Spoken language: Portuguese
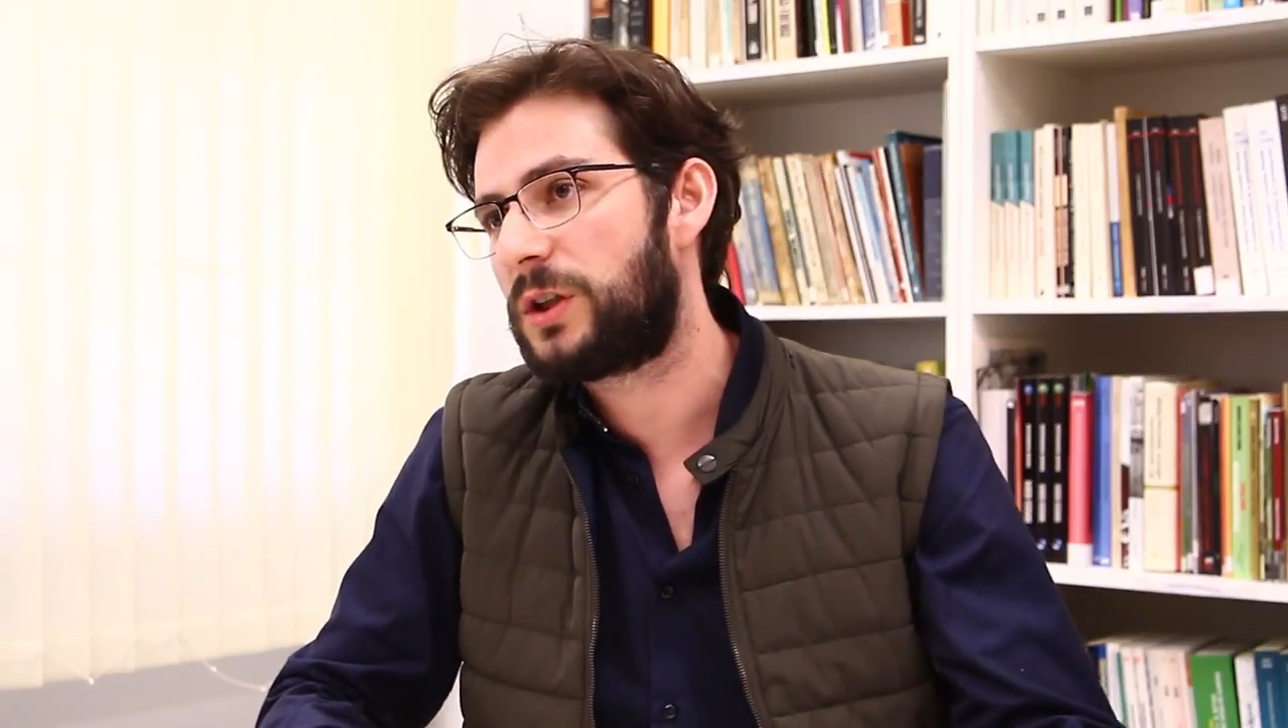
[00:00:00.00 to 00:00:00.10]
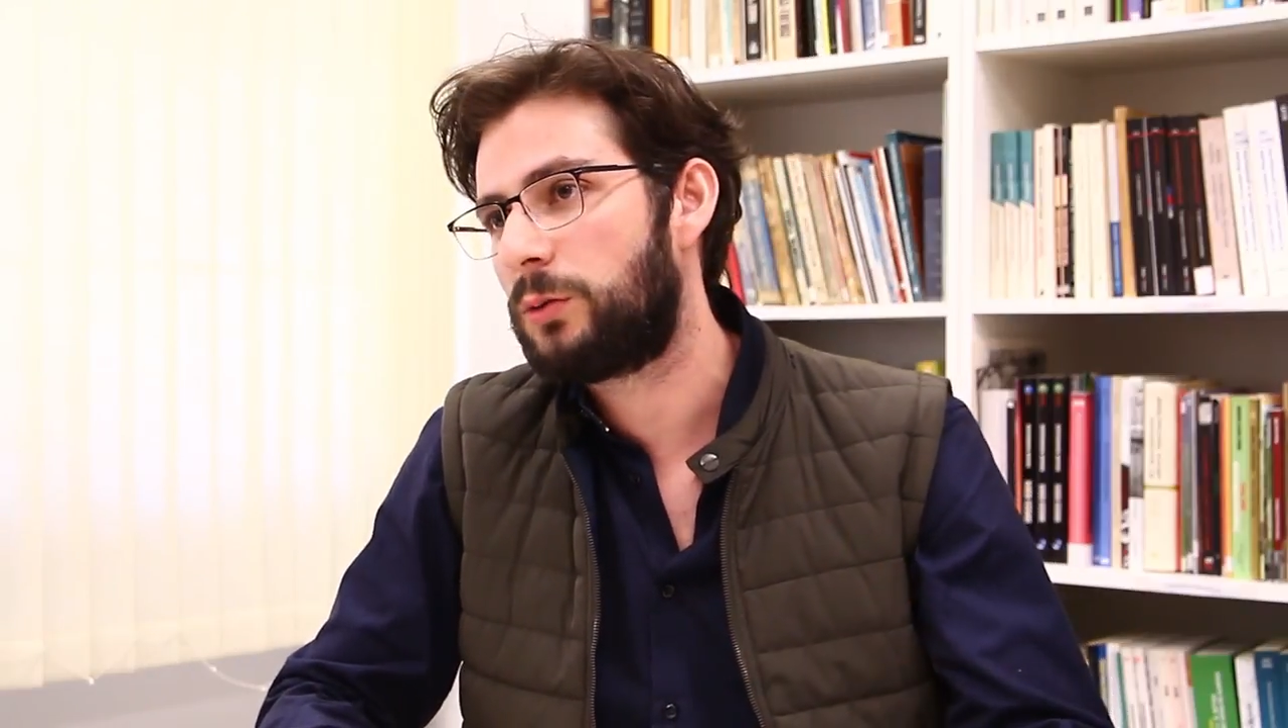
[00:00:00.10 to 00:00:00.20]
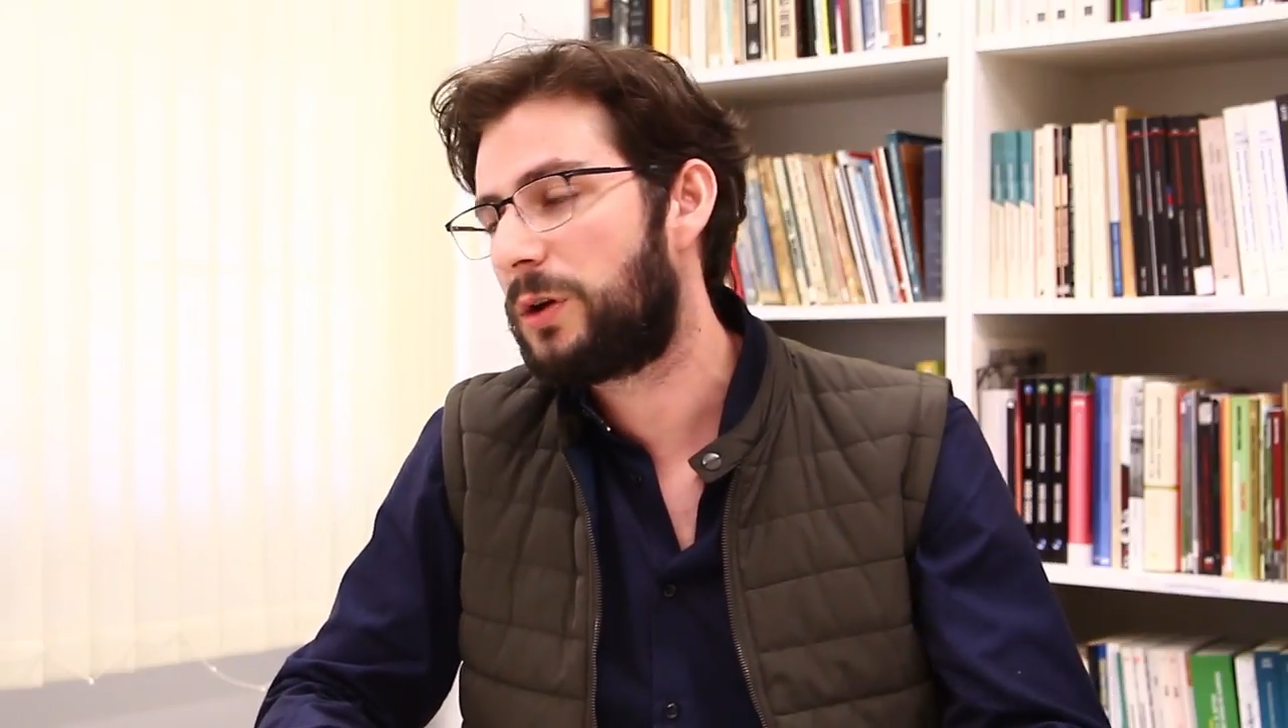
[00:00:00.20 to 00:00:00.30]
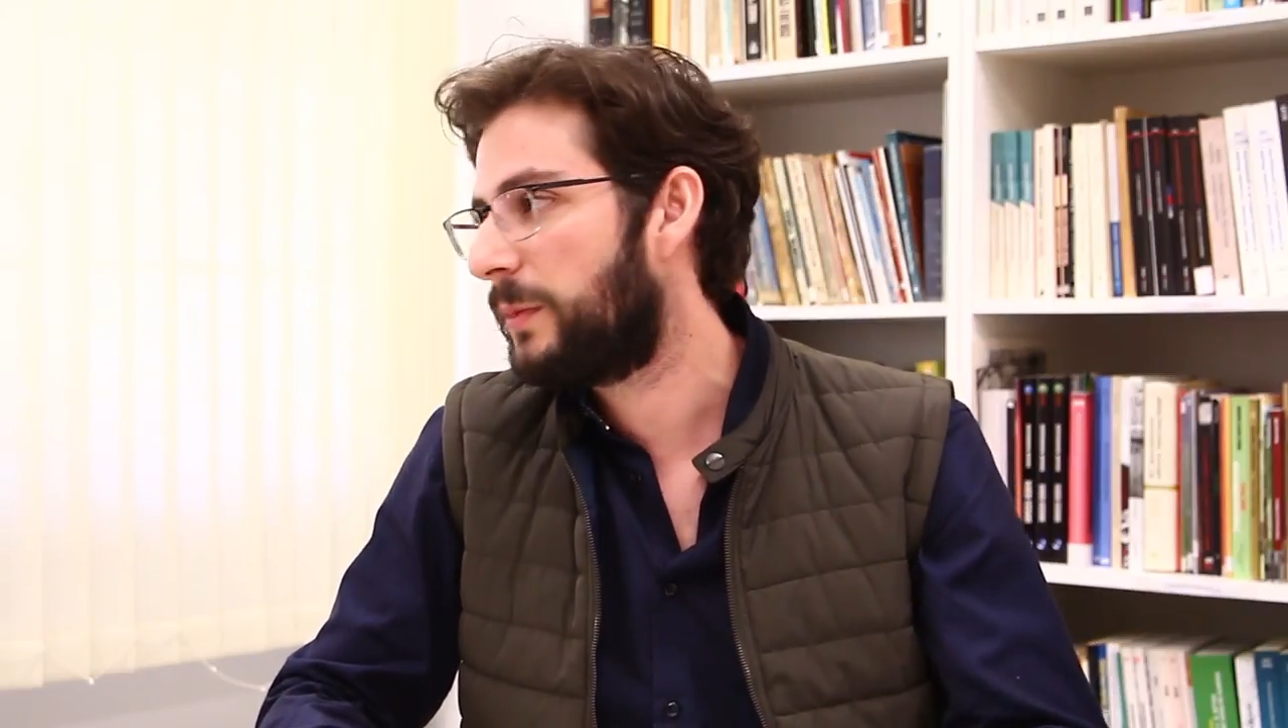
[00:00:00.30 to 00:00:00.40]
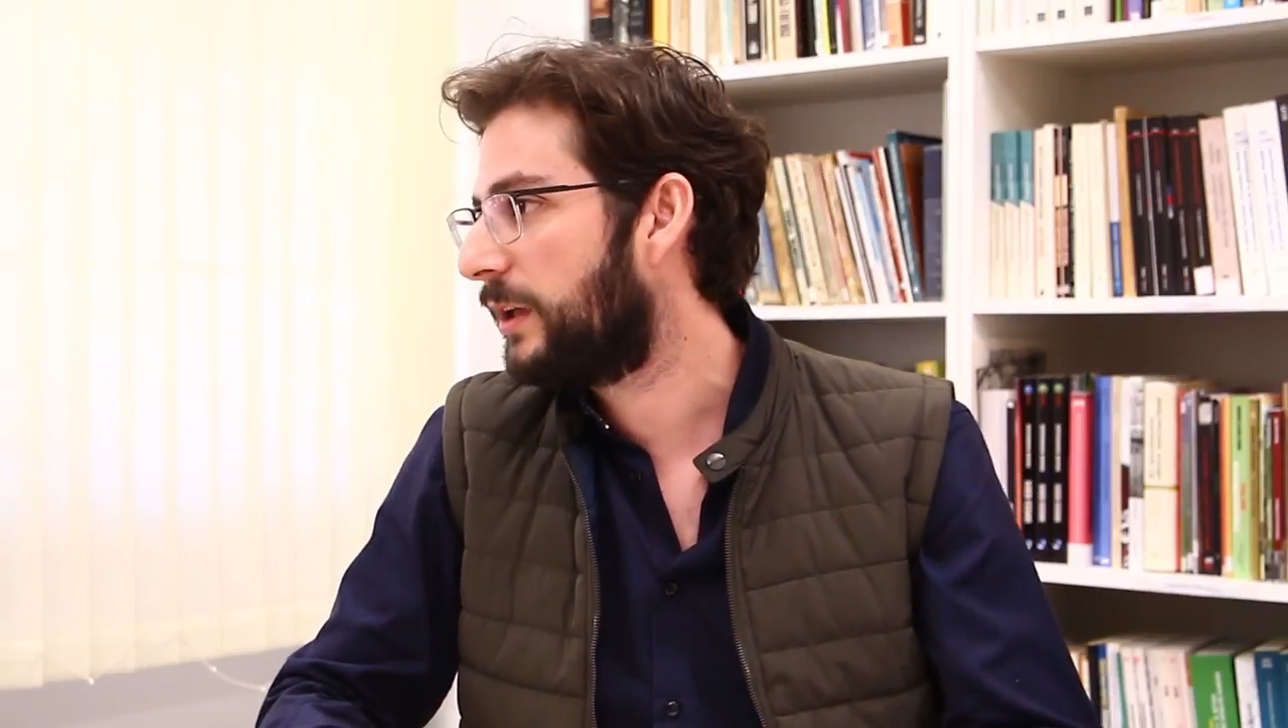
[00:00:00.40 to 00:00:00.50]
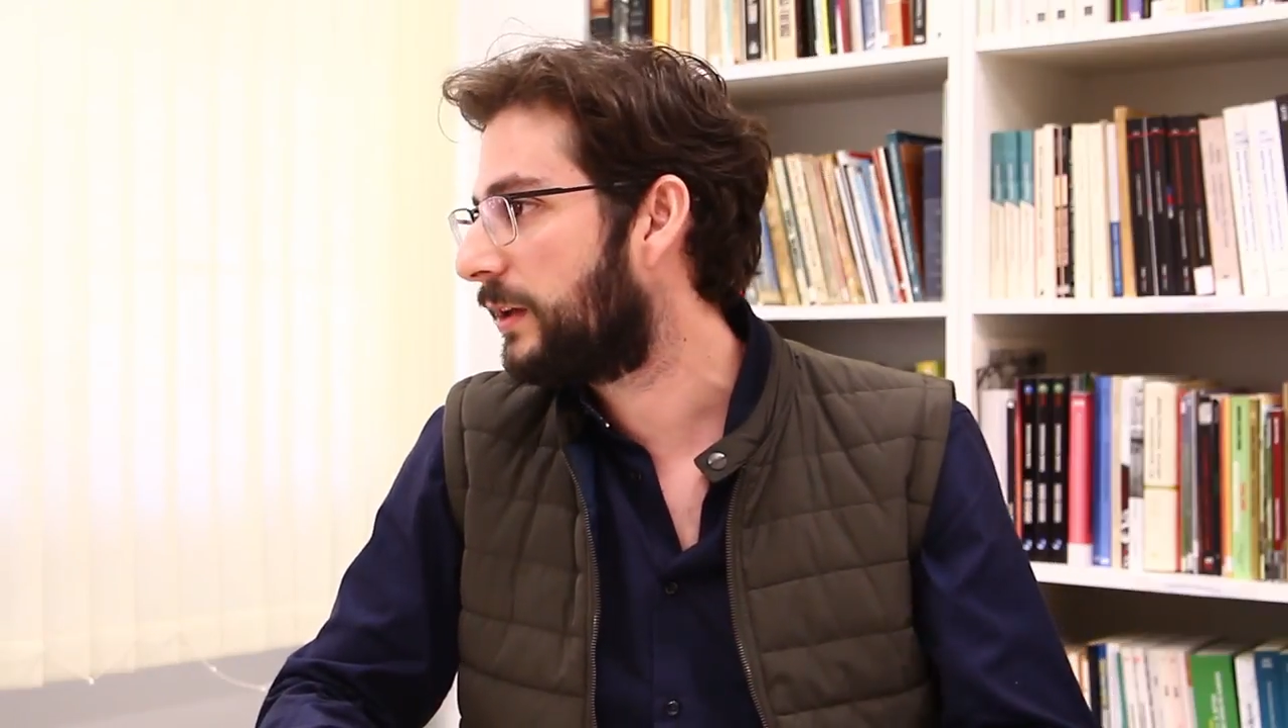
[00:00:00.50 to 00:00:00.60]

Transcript: ditadura